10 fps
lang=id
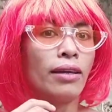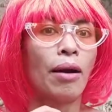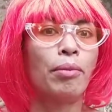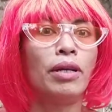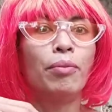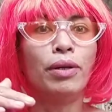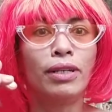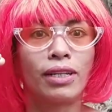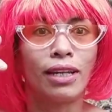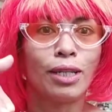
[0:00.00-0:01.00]
yang
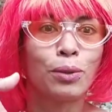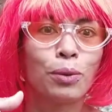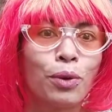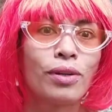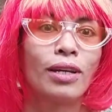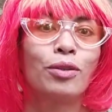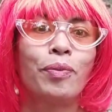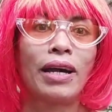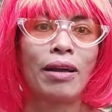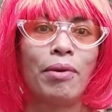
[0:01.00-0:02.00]
bener-bener tadi turunnya itu
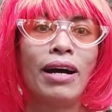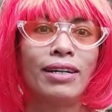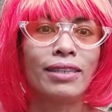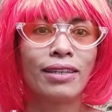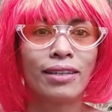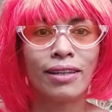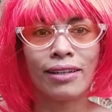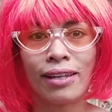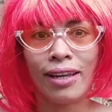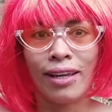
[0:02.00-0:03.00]
parah banget
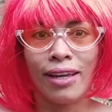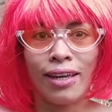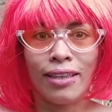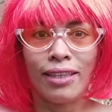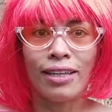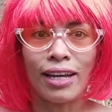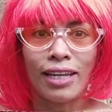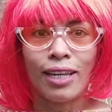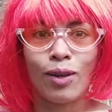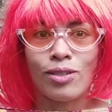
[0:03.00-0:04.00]
3
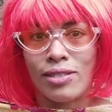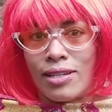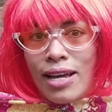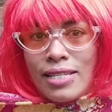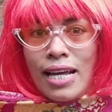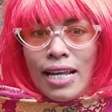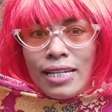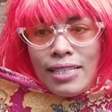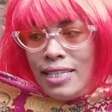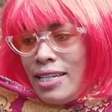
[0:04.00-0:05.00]
kilo setengah
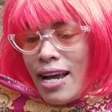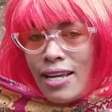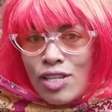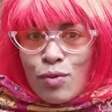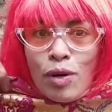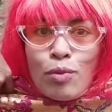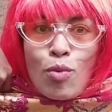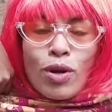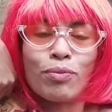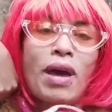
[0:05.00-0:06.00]
jalan ke sini guys cuman
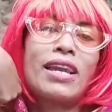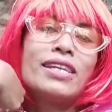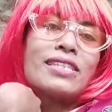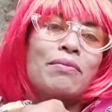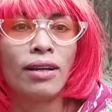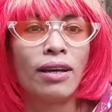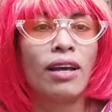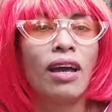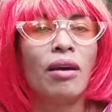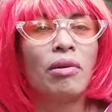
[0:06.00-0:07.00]
mau buat mandi
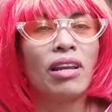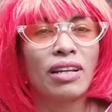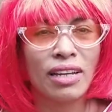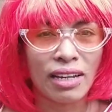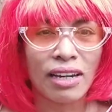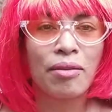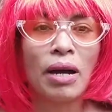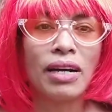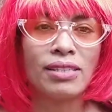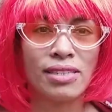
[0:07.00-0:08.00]
emang lagi kering
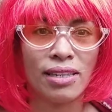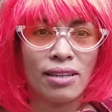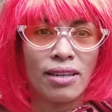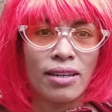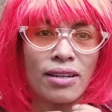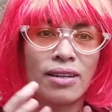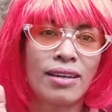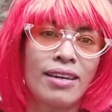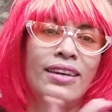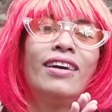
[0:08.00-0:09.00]
banget sih
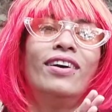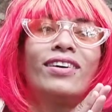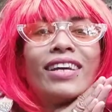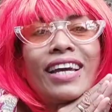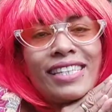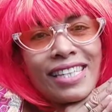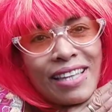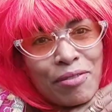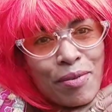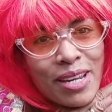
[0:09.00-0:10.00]
oke guys
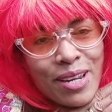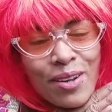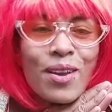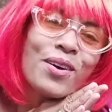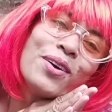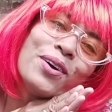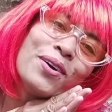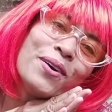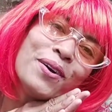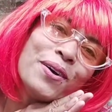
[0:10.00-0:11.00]
kita mau mandi dulu
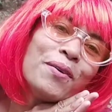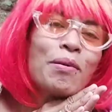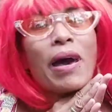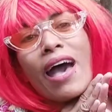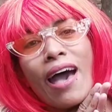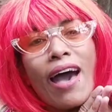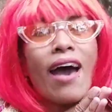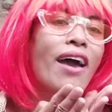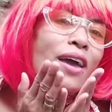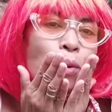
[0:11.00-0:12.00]

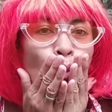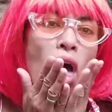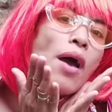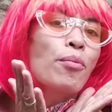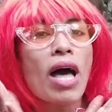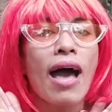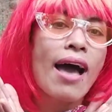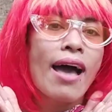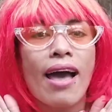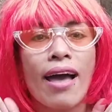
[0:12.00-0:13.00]
bye
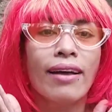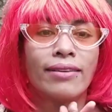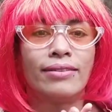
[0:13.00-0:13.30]
bye